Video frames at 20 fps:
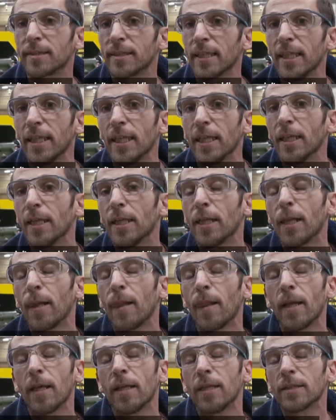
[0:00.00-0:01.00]
C'est
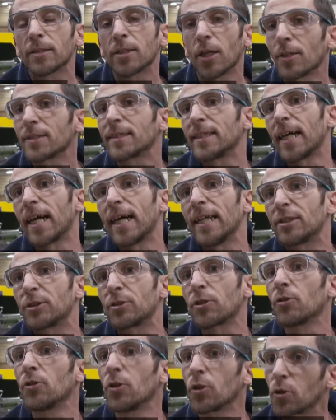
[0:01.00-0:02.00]
tant que ça reste
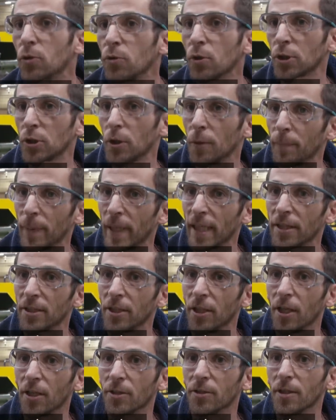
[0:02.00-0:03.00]
sur une courte
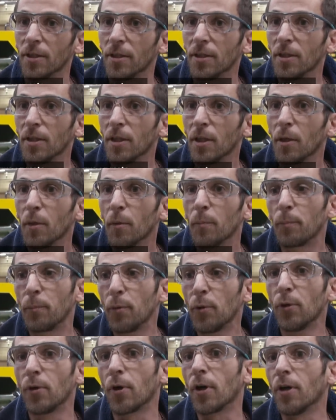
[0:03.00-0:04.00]
période
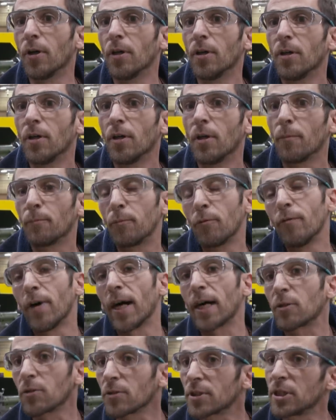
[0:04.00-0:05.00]
pour
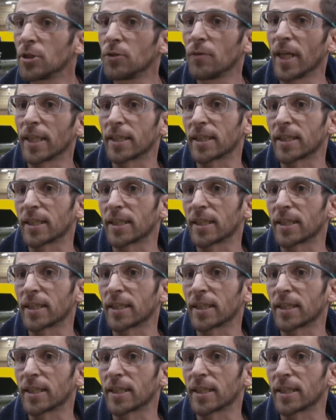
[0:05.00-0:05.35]
pouvoir continuer à